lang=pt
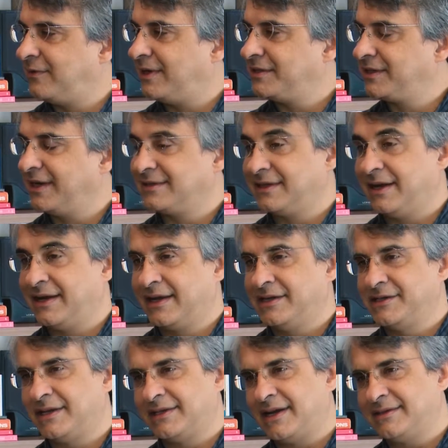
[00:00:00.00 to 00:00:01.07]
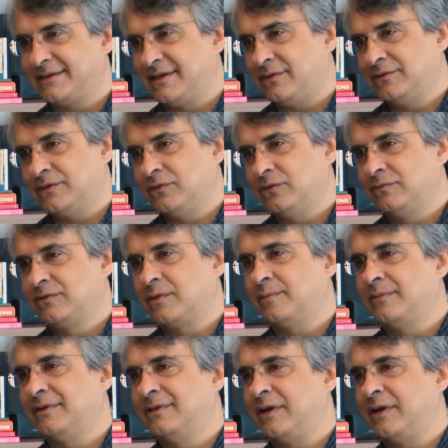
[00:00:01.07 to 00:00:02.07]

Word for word: Eu acho que essa é a grande atração, são, são uma,